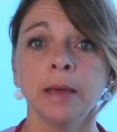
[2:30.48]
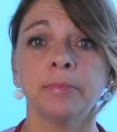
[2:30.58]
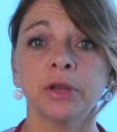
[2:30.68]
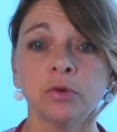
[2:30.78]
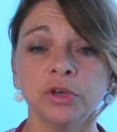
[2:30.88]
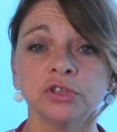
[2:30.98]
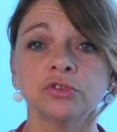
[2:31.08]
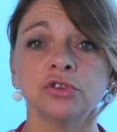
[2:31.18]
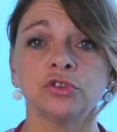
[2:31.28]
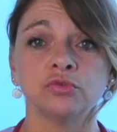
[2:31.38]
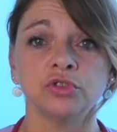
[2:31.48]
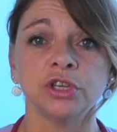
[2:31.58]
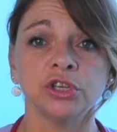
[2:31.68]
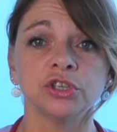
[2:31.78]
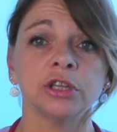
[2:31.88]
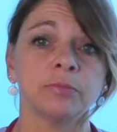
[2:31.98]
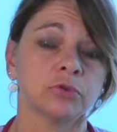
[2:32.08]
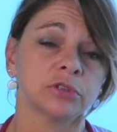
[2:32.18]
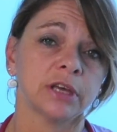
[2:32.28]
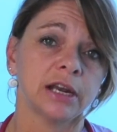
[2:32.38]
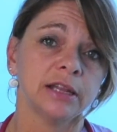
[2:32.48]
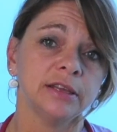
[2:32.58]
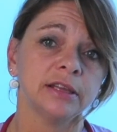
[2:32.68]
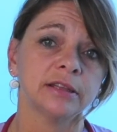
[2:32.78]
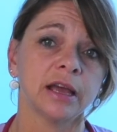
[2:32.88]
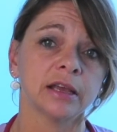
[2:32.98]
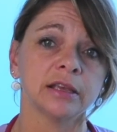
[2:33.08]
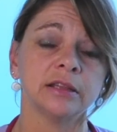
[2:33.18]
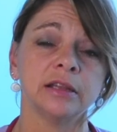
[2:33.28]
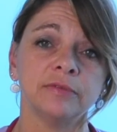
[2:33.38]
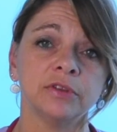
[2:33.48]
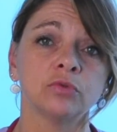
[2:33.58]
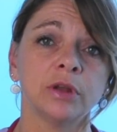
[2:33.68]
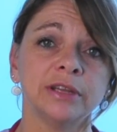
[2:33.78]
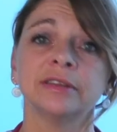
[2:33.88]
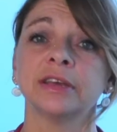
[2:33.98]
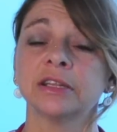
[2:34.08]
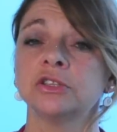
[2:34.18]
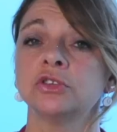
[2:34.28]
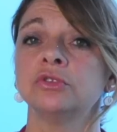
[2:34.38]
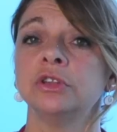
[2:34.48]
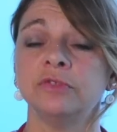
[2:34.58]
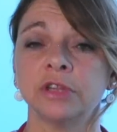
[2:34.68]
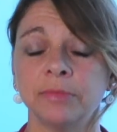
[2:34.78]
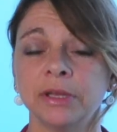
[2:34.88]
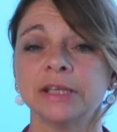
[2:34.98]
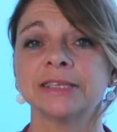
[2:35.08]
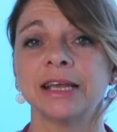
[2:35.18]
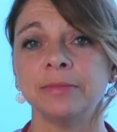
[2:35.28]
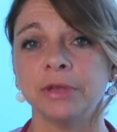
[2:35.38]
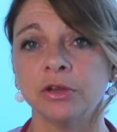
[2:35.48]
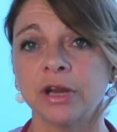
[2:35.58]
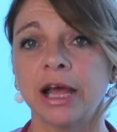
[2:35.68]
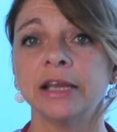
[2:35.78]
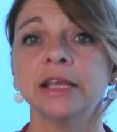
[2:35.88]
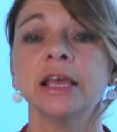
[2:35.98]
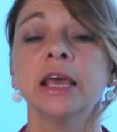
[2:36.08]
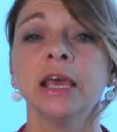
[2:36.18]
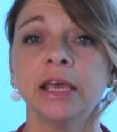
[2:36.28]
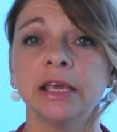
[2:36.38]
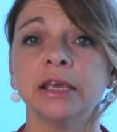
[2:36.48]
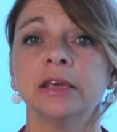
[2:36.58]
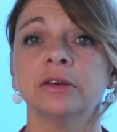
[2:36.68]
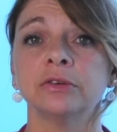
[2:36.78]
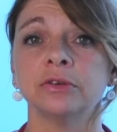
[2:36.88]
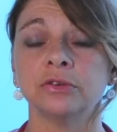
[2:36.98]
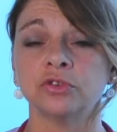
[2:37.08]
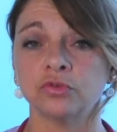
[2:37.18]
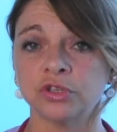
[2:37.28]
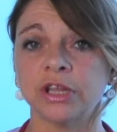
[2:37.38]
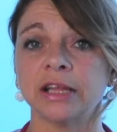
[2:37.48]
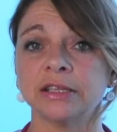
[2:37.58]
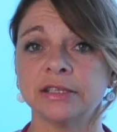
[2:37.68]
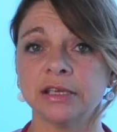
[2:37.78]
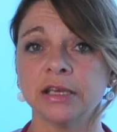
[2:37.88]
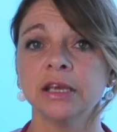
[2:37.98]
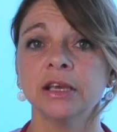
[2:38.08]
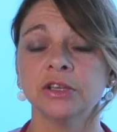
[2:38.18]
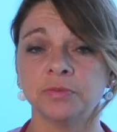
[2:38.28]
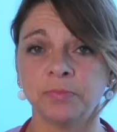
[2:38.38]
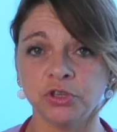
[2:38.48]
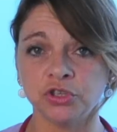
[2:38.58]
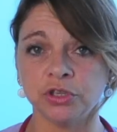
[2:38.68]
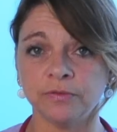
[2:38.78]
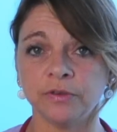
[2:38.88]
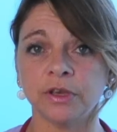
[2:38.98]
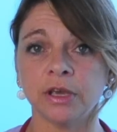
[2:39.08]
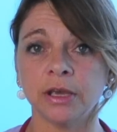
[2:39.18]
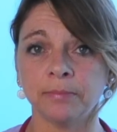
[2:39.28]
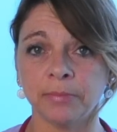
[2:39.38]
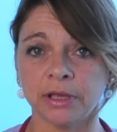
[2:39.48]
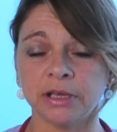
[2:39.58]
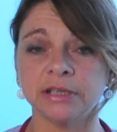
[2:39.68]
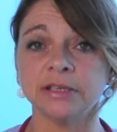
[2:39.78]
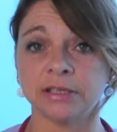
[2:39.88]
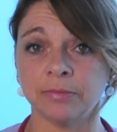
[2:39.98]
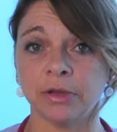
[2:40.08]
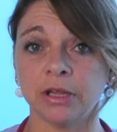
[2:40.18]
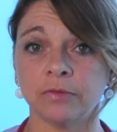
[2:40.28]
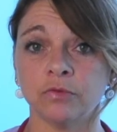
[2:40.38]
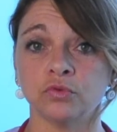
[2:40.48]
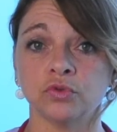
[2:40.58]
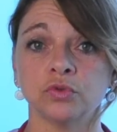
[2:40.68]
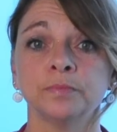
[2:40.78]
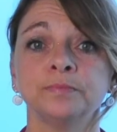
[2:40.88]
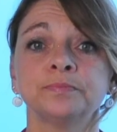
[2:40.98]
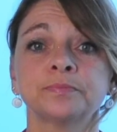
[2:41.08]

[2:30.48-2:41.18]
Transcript: Per questo si suggerisce di apportare alla dieta anche delle eventuali integrazioni di vitamine sali minerali e eh, sostanze specifiche per il sistema nervoso.